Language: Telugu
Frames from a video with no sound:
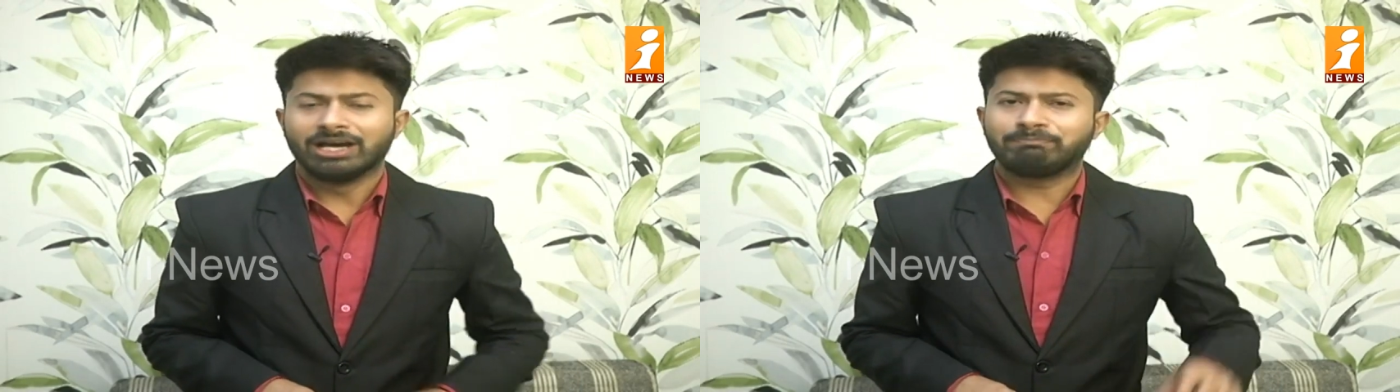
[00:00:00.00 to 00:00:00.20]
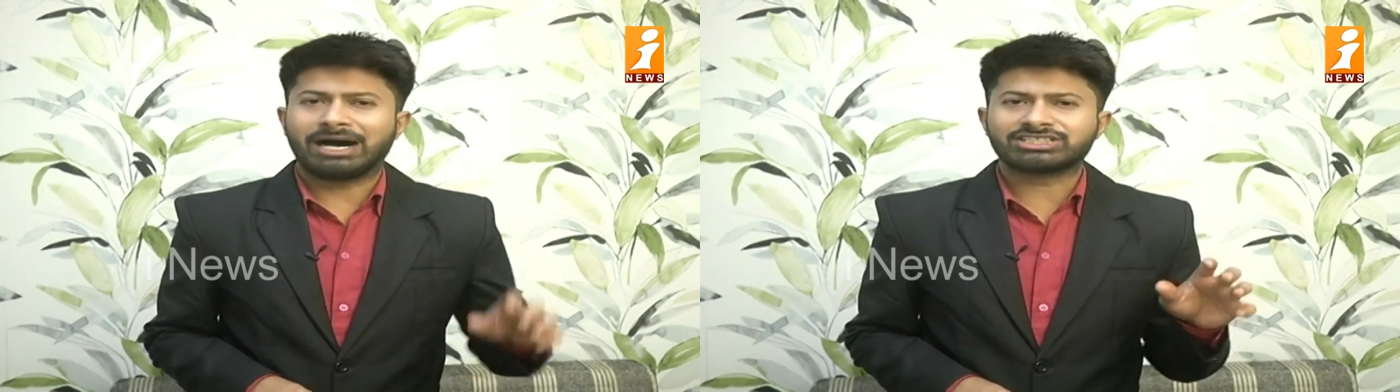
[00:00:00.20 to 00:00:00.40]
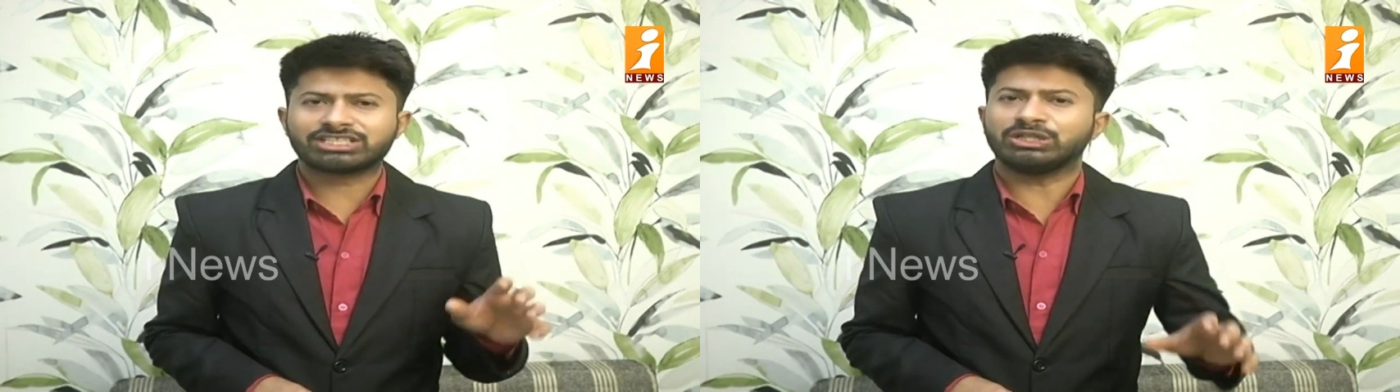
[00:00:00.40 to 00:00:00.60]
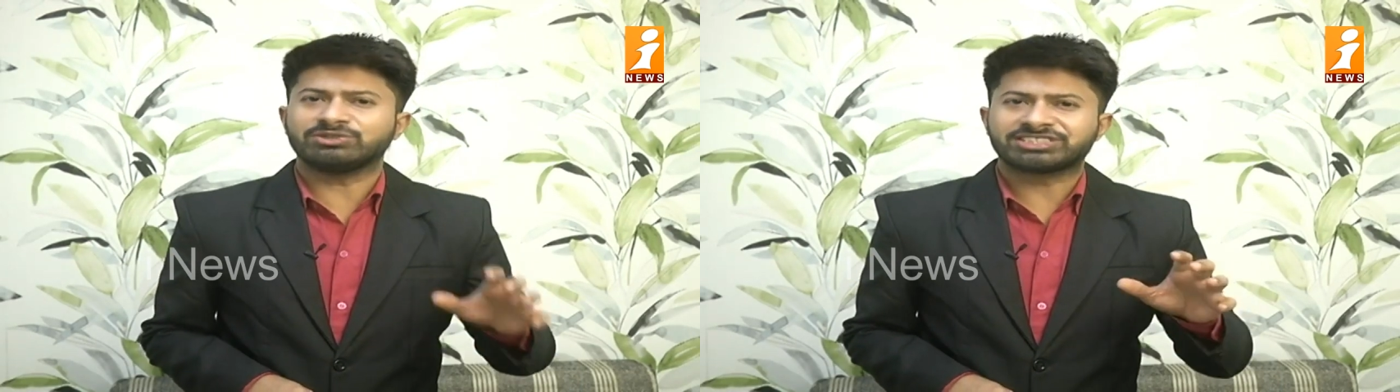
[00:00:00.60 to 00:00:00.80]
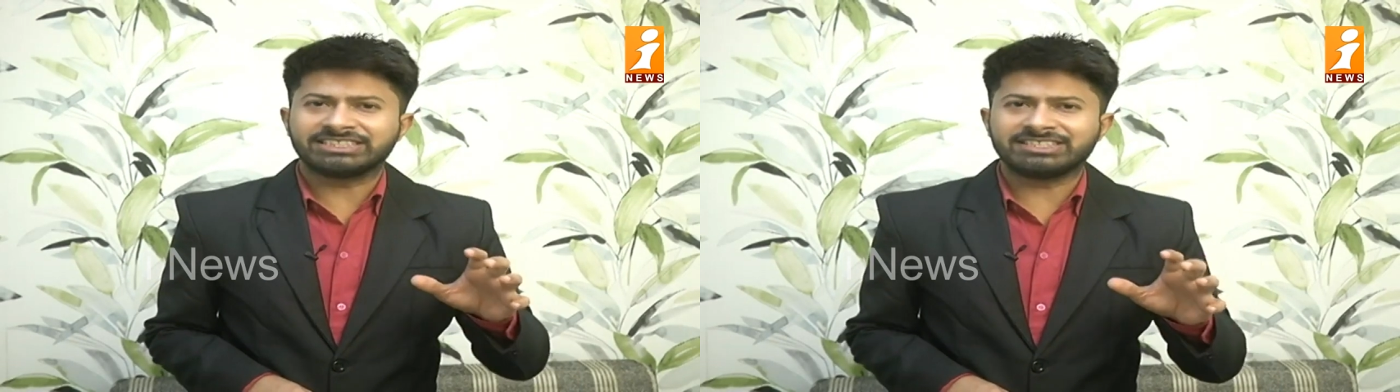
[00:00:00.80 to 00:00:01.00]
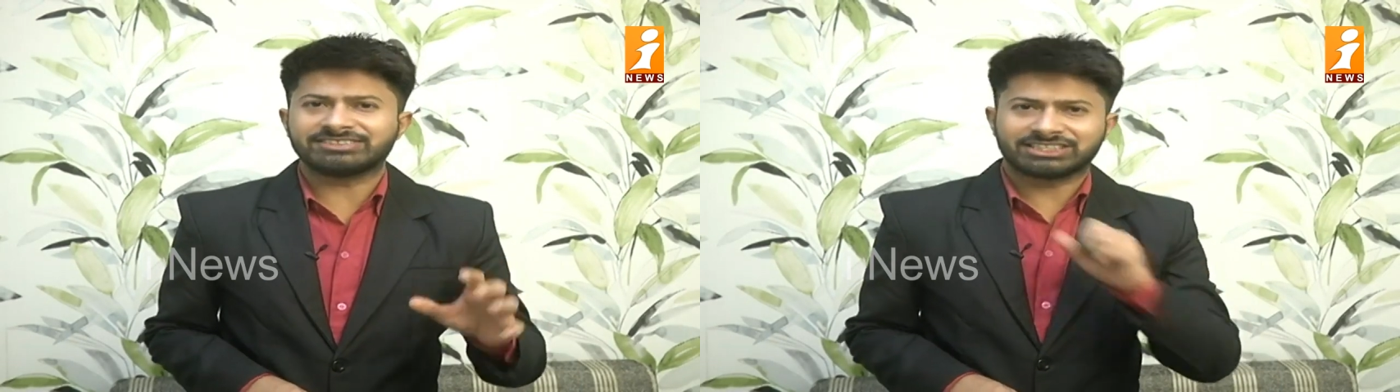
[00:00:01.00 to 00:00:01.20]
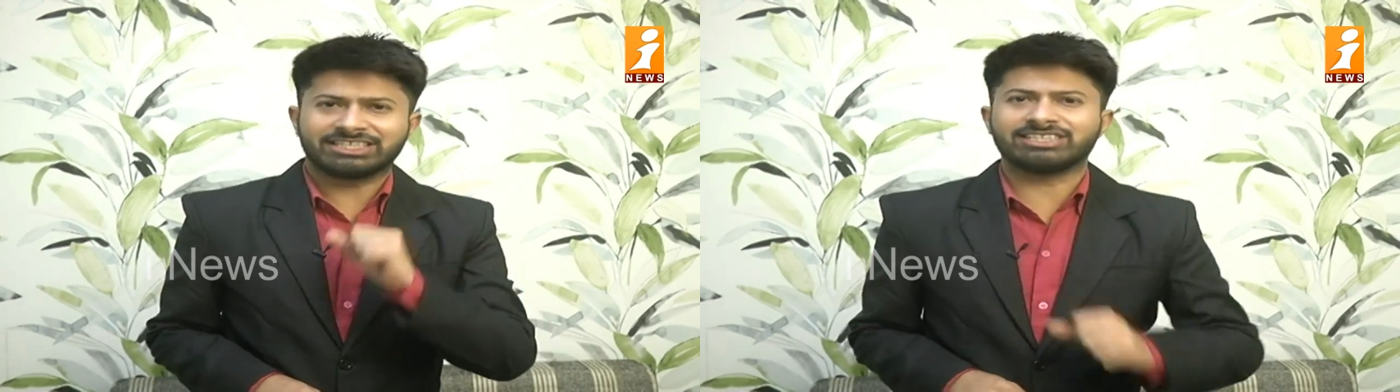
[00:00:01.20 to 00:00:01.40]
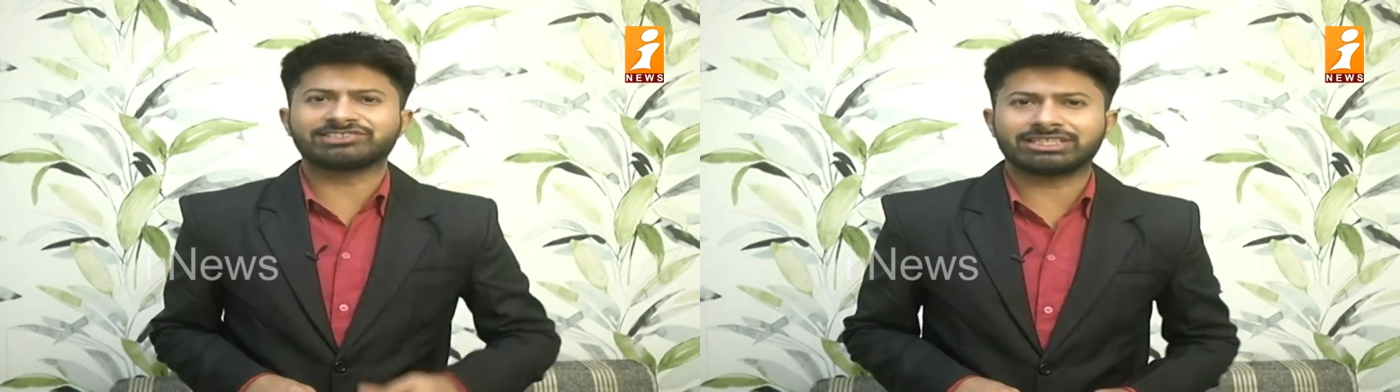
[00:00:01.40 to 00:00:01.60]
పార్టీలో సీనియర్స్
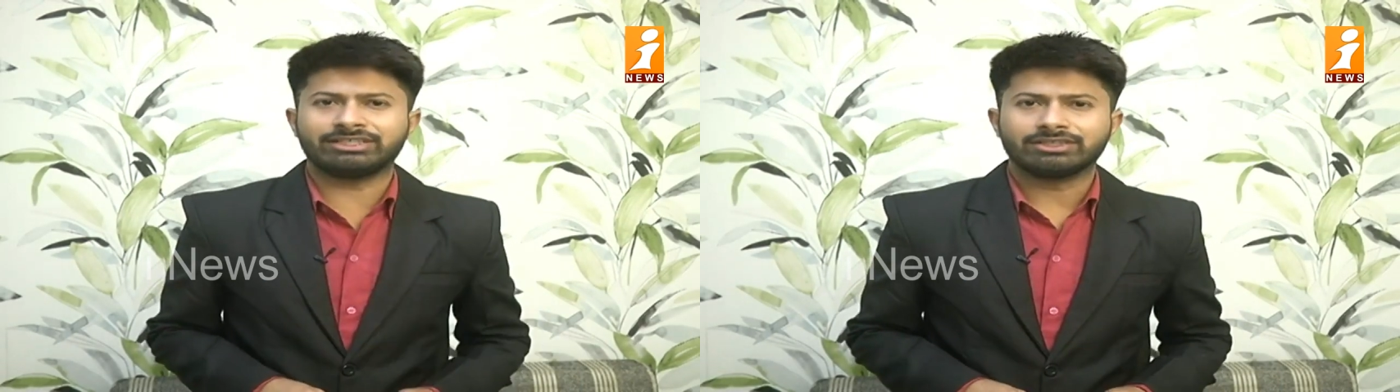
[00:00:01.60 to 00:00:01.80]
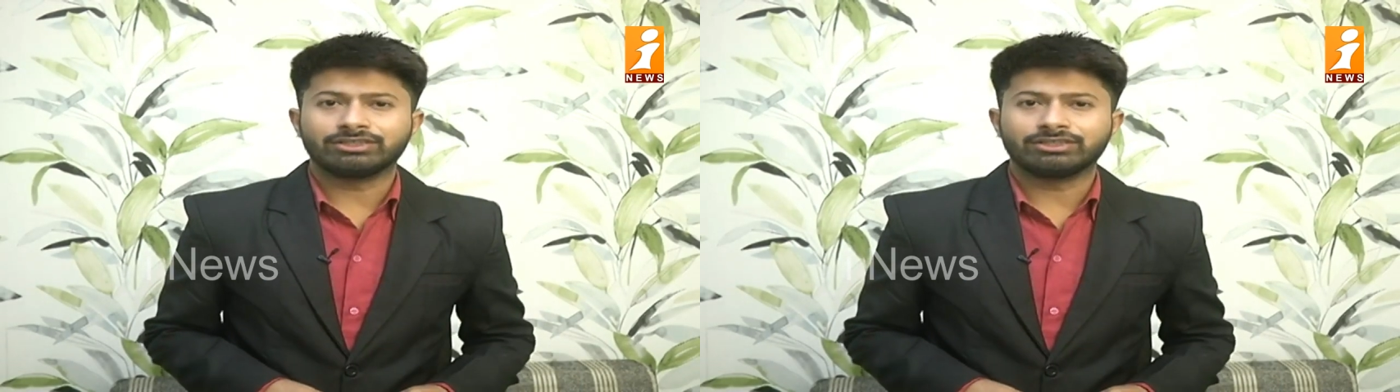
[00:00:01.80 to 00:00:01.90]
లీడర్స్కి